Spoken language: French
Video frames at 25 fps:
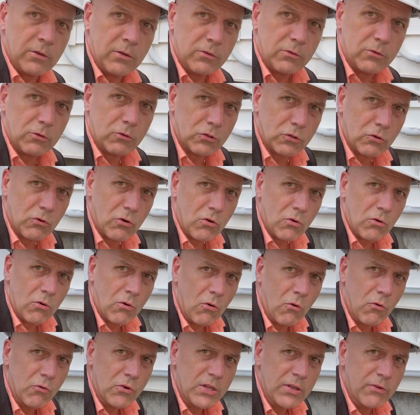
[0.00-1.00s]
toujours
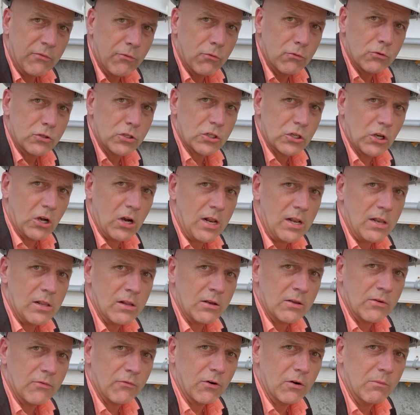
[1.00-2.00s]
au niveau du sol, là,
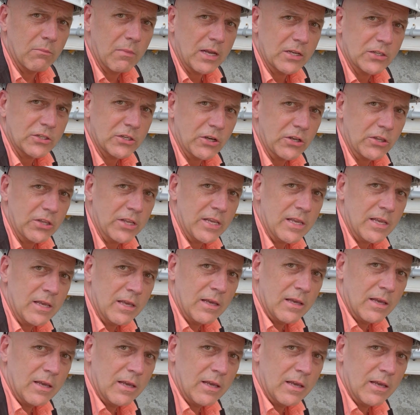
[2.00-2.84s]
il faut le mentionner,